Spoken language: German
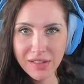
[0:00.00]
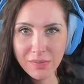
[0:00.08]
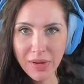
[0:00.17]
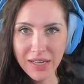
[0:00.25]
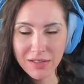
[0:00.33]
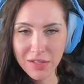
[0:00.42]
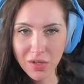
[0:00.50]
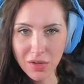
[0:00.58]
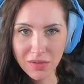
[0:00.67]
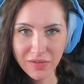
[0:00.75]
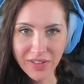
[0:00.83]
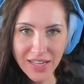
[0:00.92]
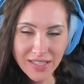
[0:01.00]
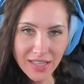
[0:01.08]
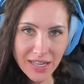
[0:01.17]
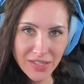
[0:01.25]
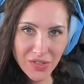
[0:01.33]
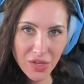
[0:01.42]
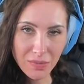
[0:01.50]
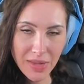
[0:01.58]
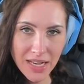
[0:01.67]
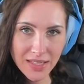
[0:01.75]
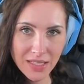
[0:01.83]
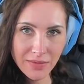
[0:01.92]
die beiden zocken. Falls ihr also noch
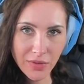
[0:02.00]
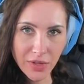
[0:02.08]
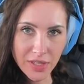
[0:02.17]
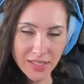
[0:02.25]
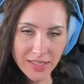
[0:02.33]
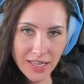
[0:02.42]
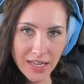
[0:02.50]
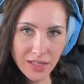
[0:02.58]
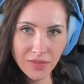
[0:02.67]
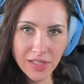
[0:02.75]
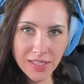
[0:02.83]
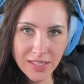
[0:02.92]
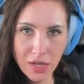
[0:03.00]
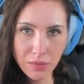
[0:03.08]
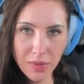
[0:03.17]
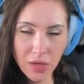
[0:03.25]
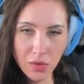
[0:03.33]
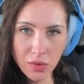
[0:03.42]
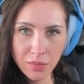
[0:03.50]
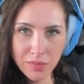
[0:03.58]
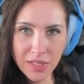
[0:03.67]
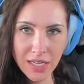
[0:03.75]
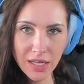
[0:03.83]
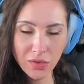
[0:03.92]
mehr sehen wollt, lasst gerne viele Daumen nach oben
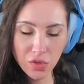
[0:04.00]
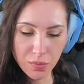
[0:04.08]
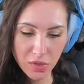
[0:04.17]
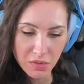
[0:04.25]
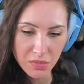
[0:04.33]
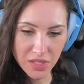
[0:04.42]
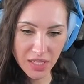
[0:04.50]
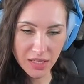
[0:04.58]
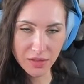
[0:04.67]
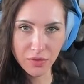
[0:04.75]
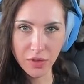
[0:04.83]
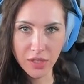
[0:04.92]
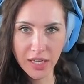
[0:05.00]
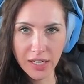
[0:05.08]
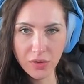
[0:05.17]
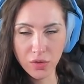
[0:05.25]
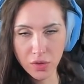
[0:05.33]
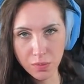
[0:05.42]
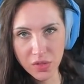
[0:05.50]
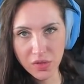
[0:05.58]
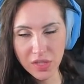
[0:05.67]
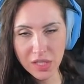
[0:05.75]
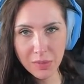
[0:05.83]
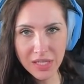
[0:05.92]
da und über Kommentare freut der Algorithmus und
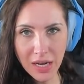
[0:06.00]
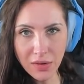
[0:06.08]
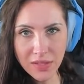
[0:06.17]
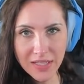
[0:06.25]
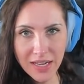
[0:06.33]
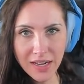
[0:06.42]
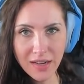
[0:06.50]
ich mich auch sehr.